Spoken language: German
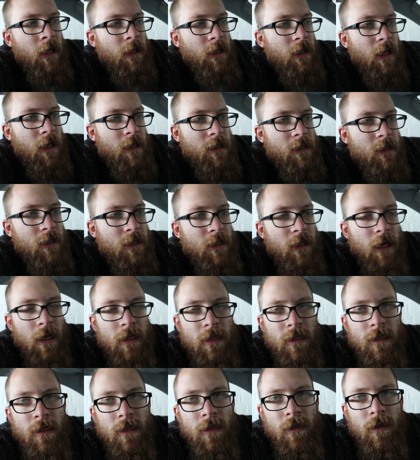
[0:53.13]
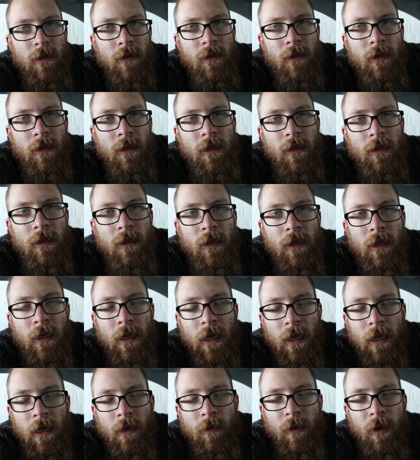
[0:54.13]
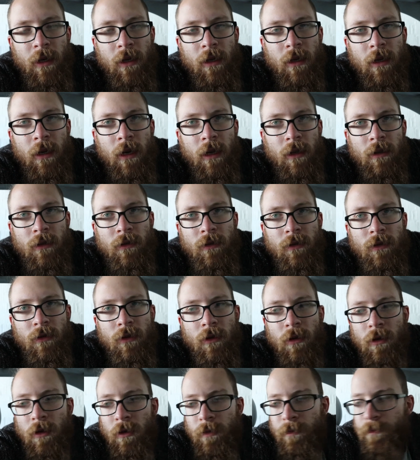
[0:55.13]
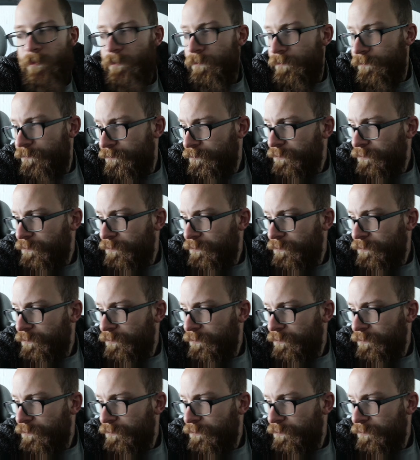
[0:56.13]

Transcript: das Ganze in den Keller bringen kann. Ähm,